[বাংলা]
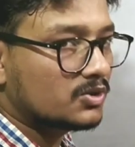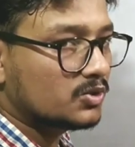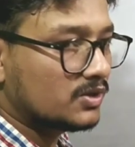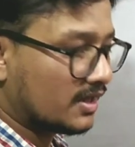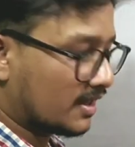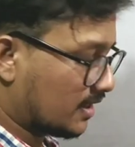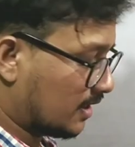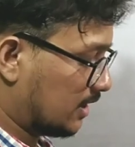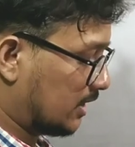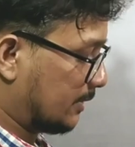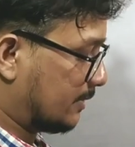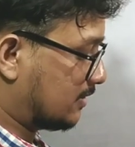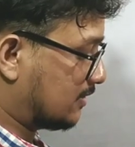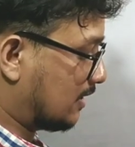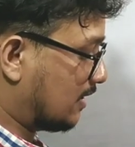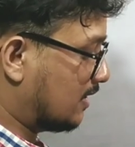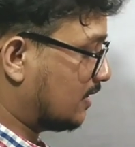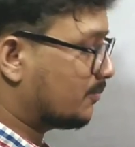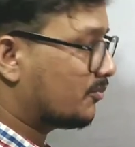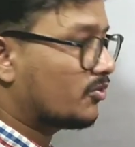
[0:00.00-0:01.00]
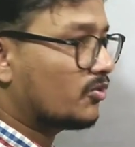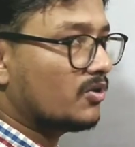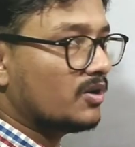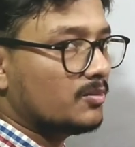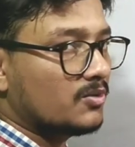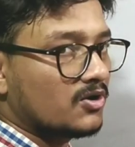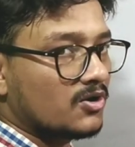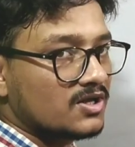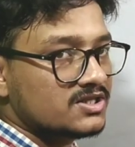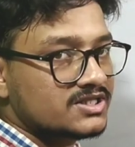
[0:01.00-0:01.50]
একটু দেখে নিতে হবে তাহলে পুরো
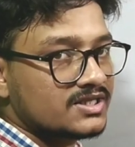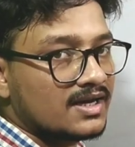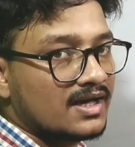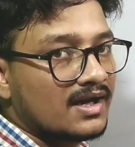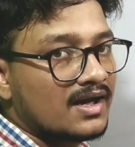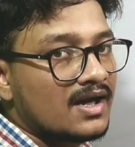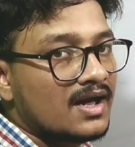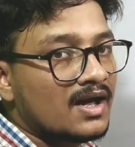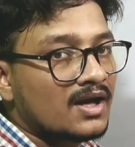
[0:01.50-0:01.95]
ইমিউনোলজি না